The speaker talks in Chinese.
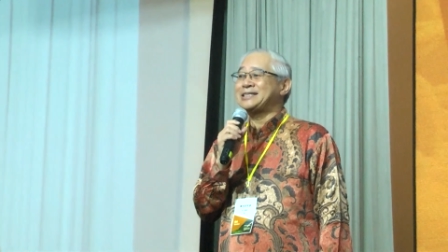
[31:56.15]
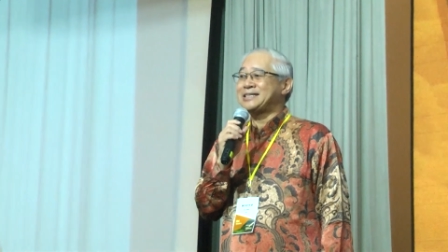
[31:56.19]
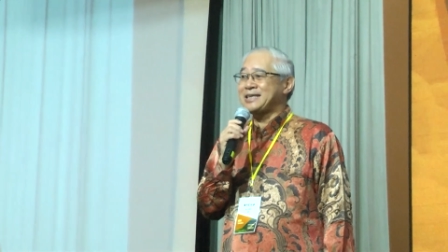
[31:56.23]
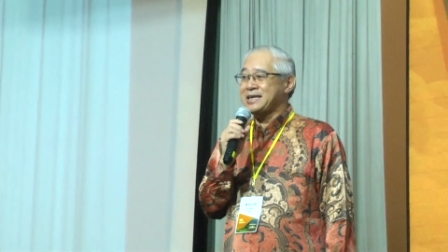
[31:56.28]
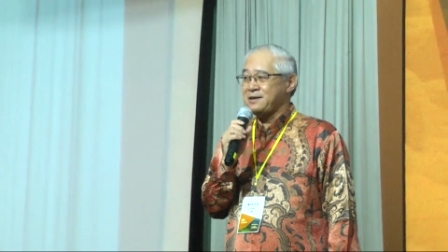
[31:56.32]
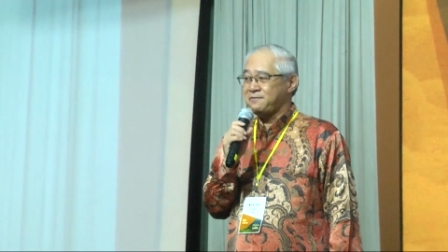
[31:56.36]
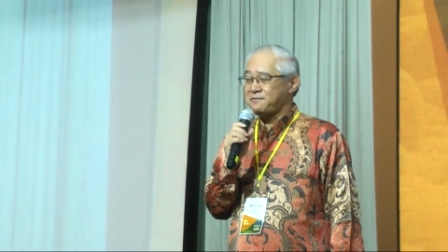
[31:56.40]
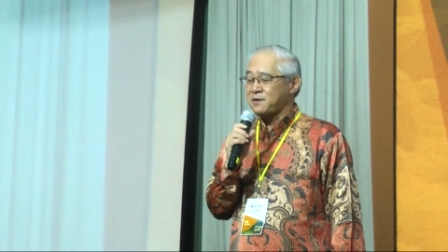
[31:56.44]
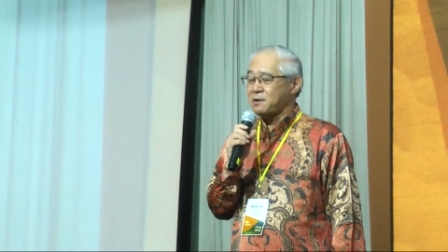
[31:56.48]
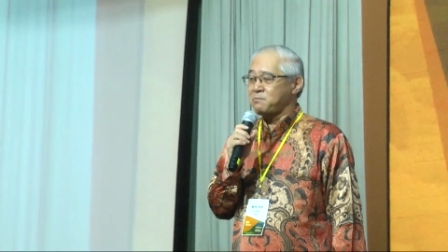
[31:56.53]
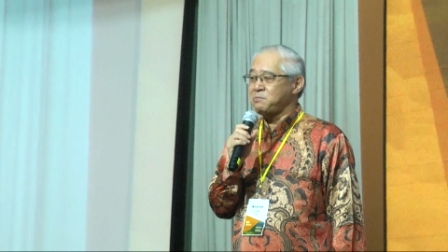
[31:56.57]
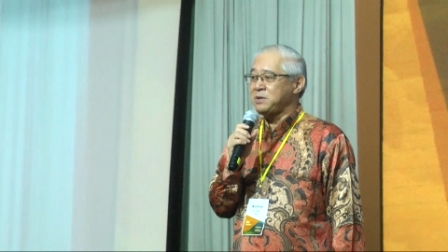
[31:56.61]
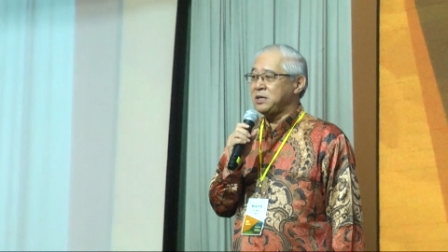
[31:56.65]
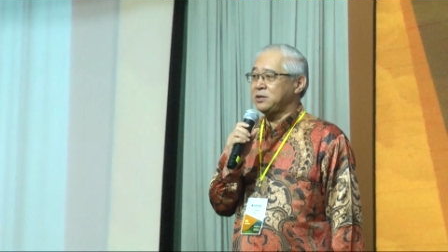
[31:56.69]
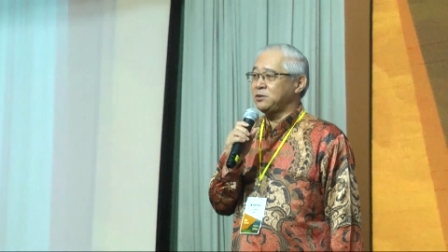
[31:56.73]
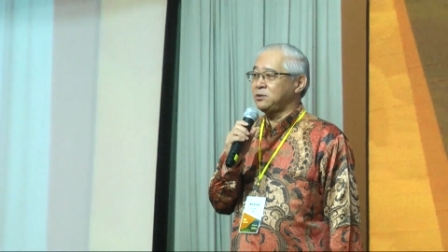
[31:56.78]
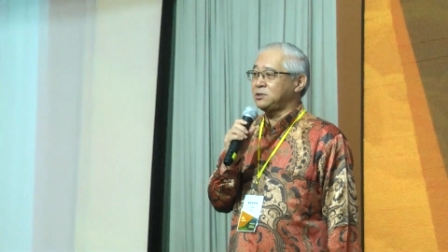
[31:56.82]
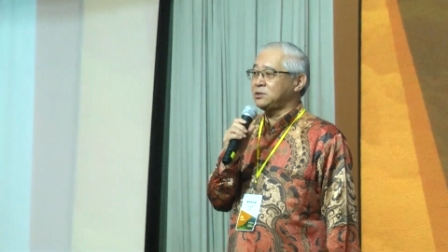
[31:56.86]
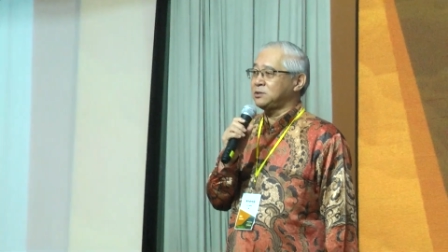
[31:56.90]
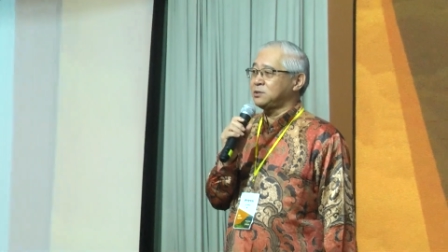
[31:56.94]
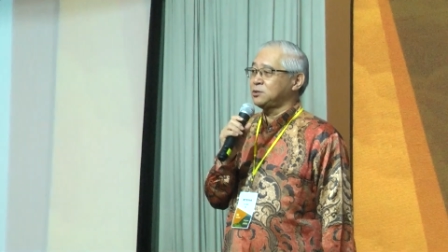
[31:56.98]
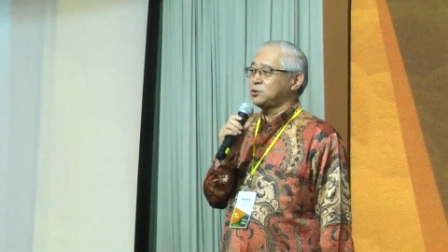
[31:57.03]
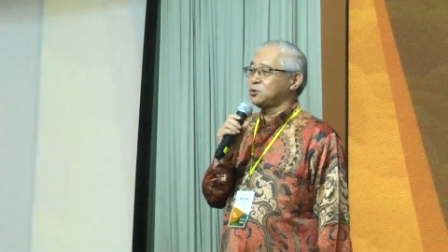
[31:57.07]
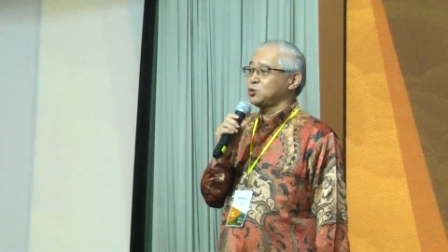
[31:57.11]
一方面
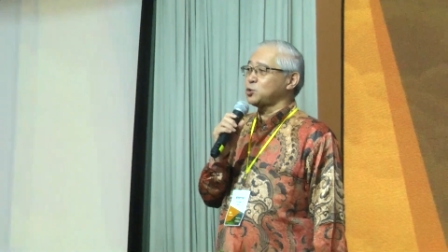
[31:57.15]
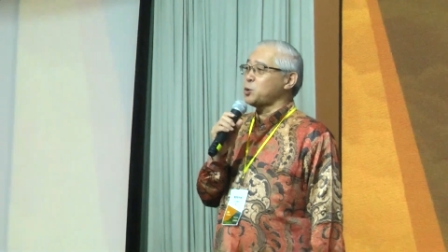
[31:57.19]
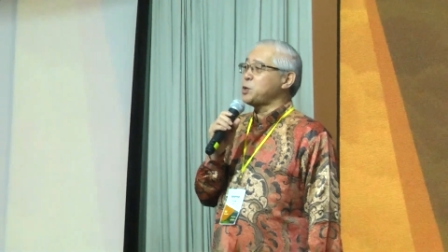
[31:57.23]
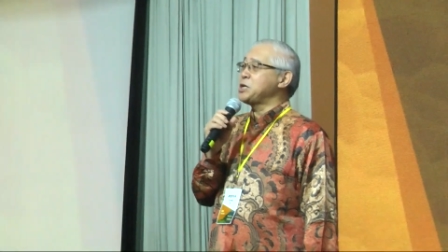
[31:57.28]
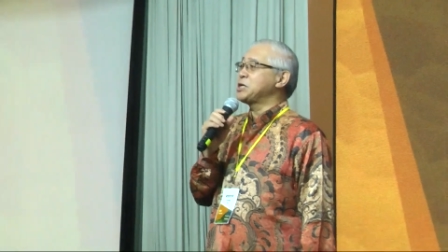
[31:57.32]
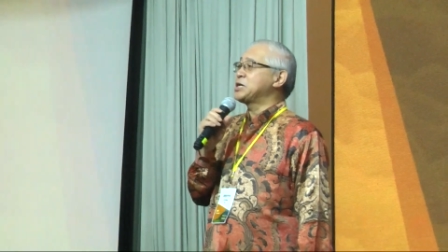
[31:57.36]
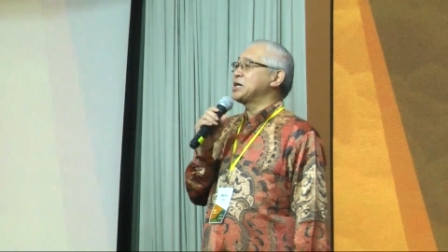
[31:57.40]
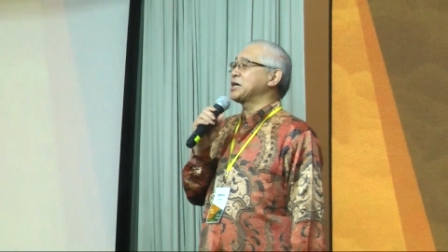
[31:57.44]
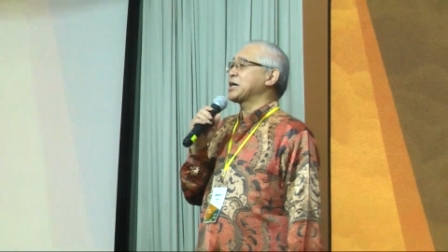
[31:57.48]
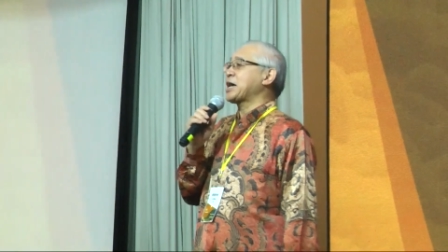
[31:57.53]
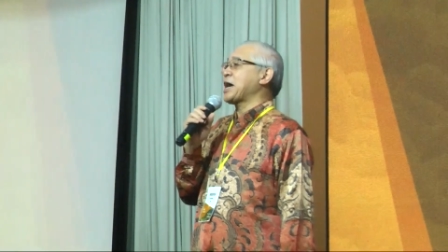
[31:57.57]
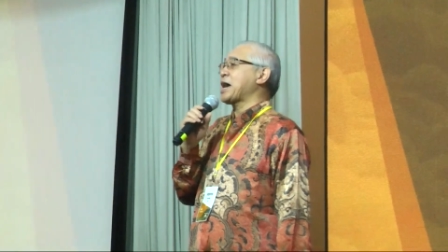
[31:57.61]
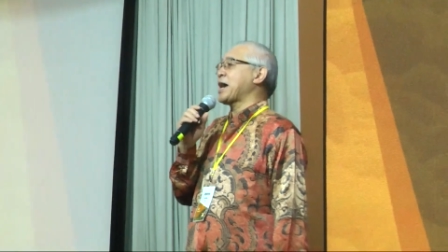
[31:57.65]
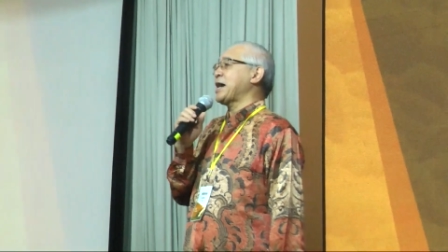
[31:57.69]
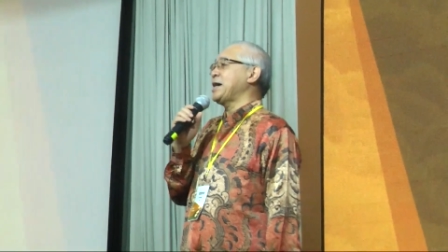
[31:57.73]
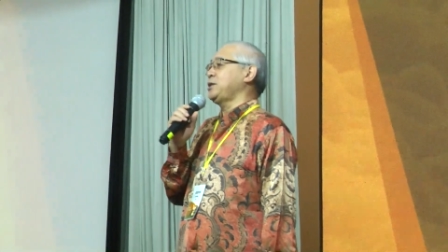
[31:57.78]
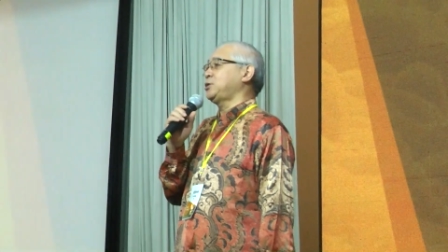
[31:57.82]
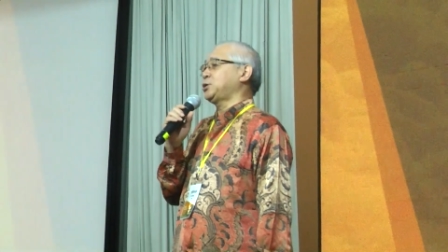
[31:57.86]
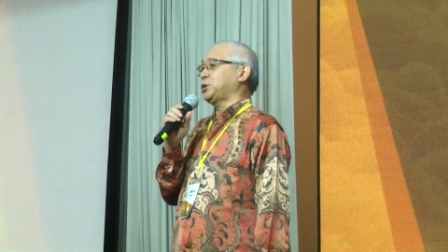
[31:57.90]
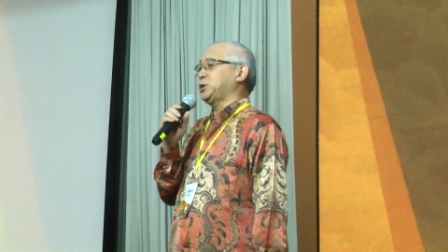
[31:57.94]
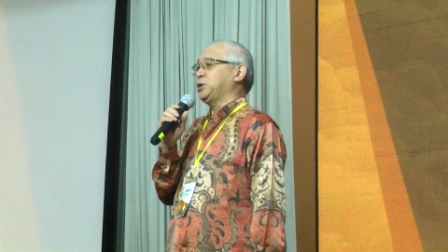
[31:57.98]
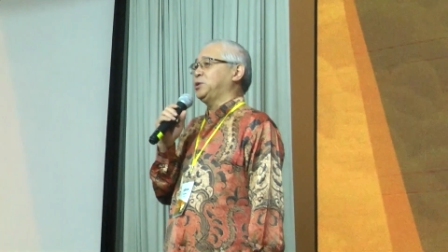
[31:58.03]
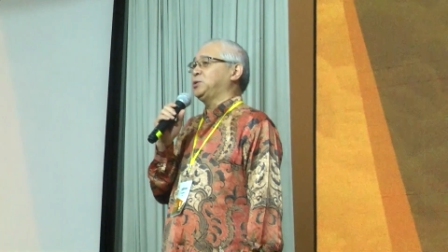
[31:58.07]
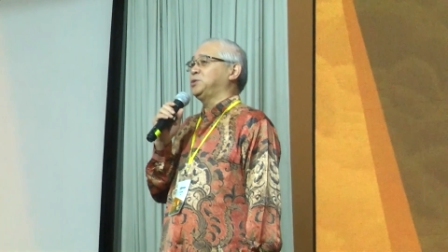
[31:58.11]
做一个开
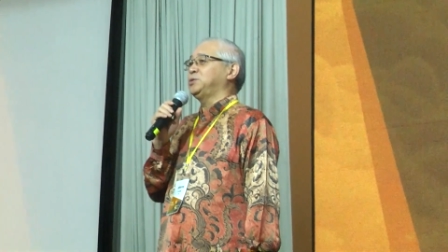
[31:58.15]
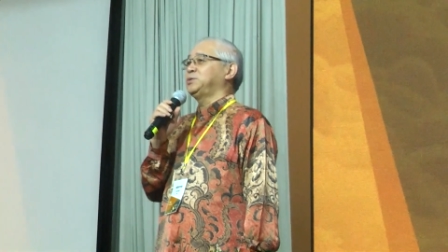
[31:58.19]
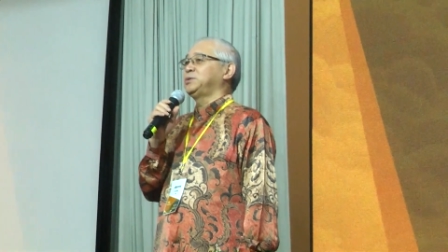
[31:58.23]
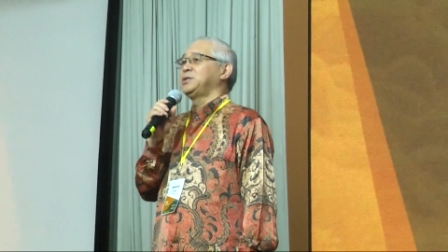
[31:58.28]
头，